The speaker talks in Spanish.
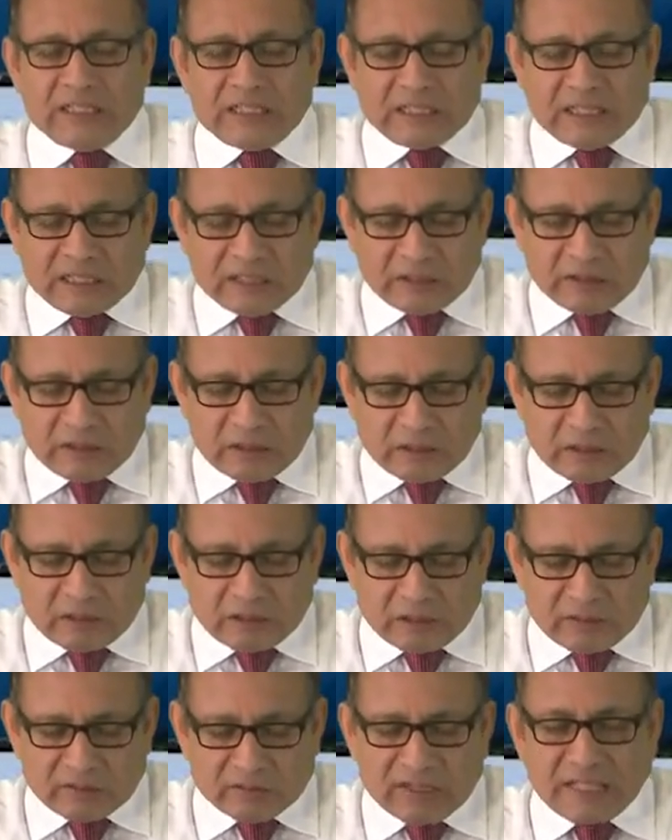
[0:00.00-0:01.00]
y,
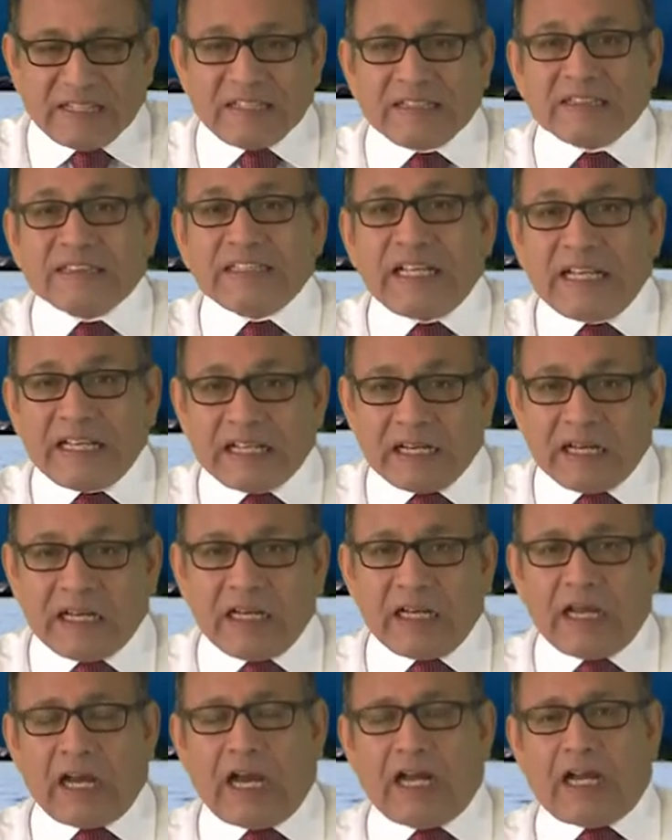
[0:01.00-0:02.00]
y se
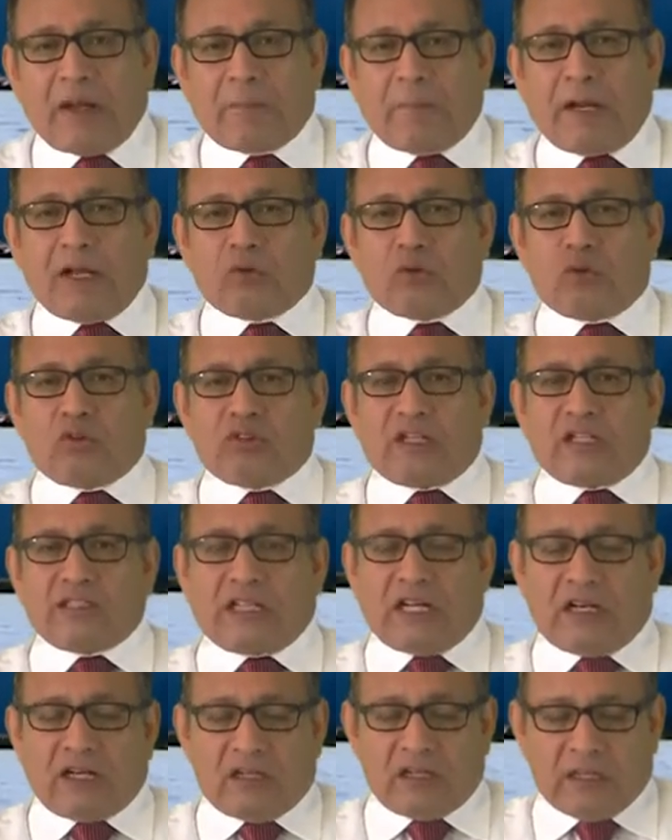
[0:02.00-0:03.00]
integra al aparato
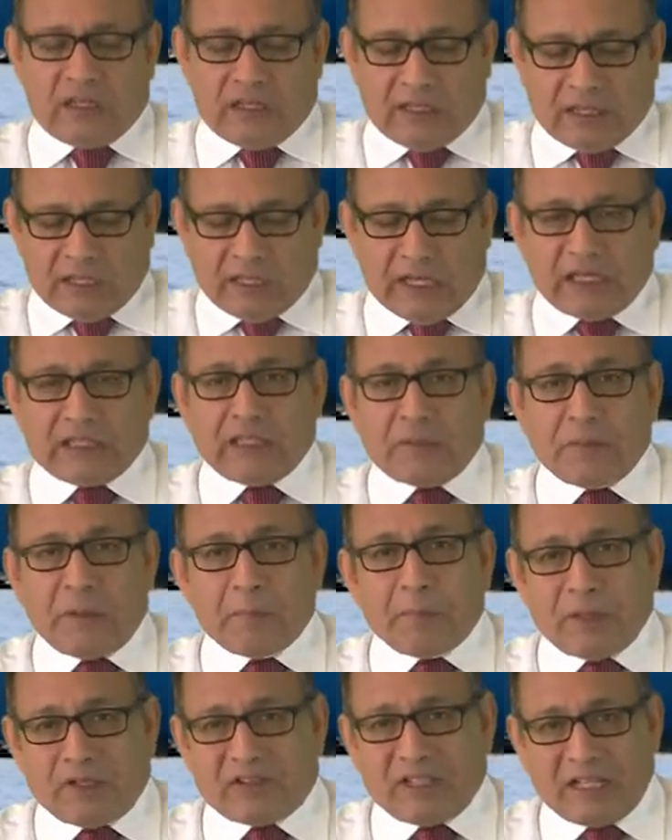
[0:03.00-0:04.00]
estatal en el tema
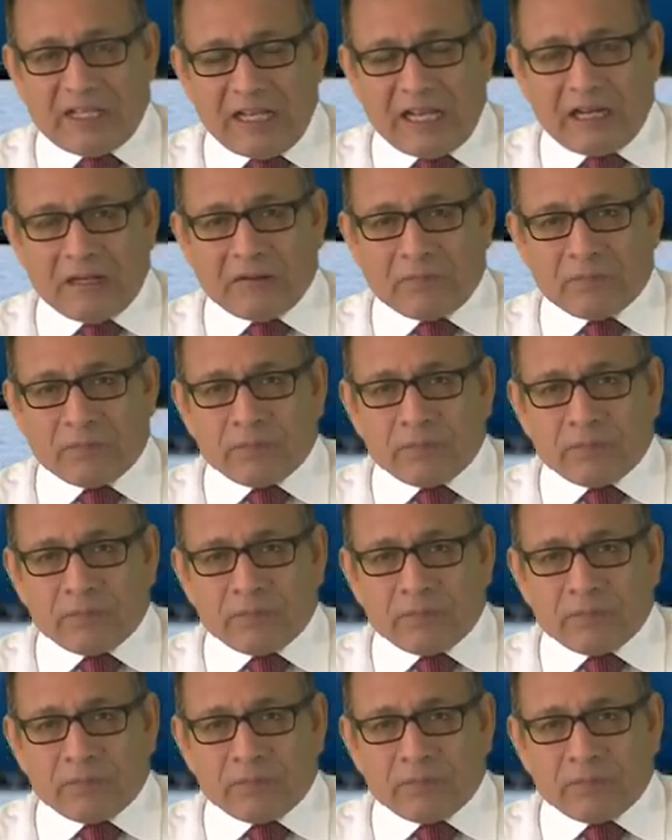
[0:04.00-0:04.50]
empresarial.